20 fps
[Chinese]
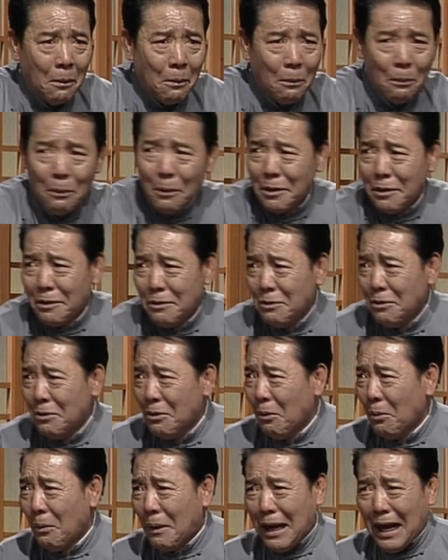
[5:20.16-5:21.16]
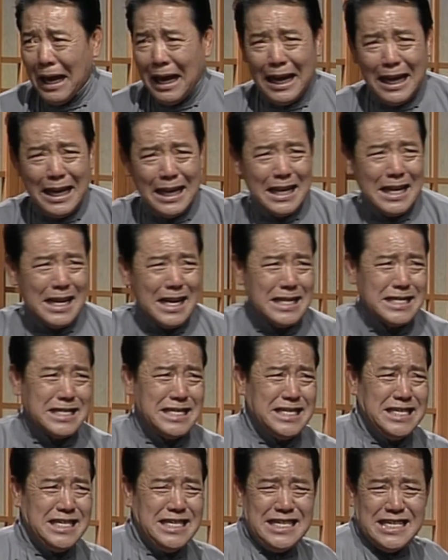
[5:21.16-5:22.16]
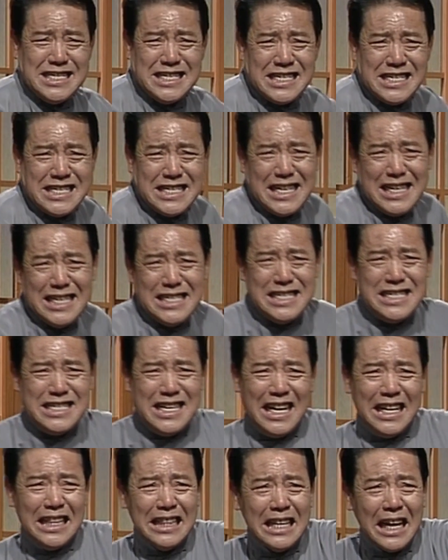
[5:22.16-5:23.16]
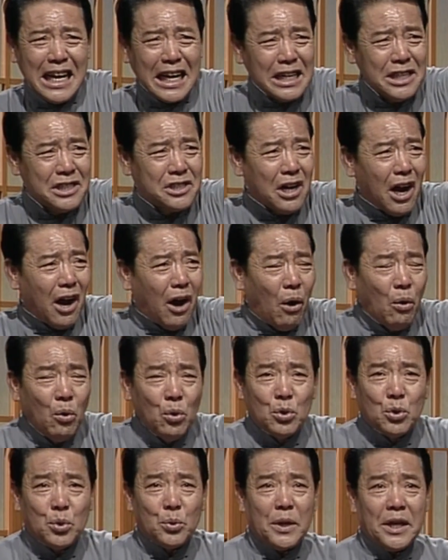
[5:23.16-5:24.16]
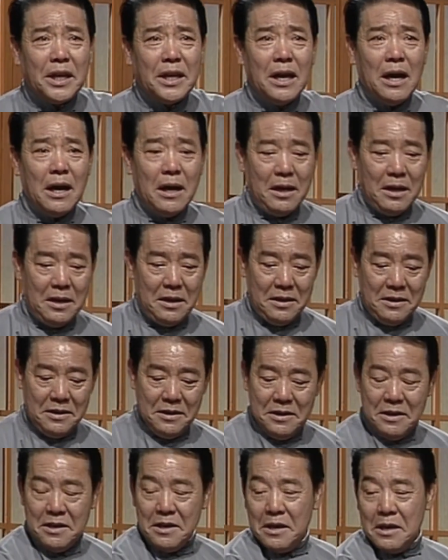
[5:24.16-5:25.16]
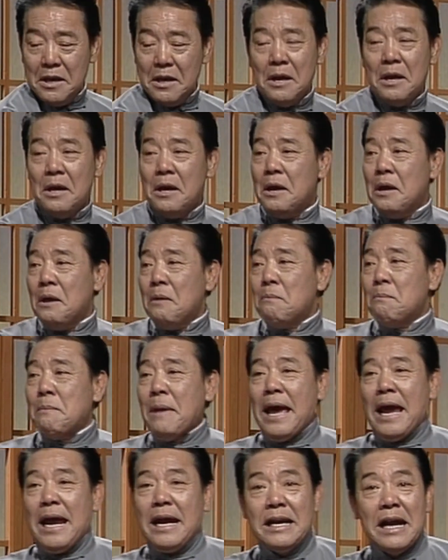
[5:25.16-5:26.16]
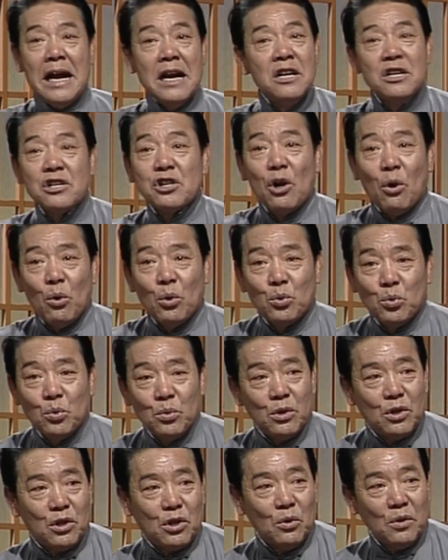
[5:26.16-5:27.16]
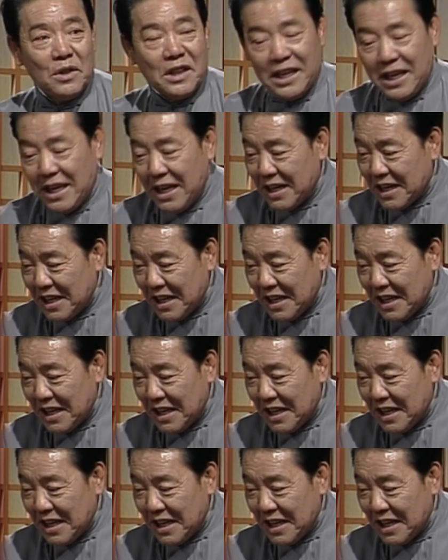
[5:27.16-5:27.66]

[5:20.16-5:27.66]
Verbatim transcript: 哎呦，街上那个人呢，跟潮水一样，每人手中都提着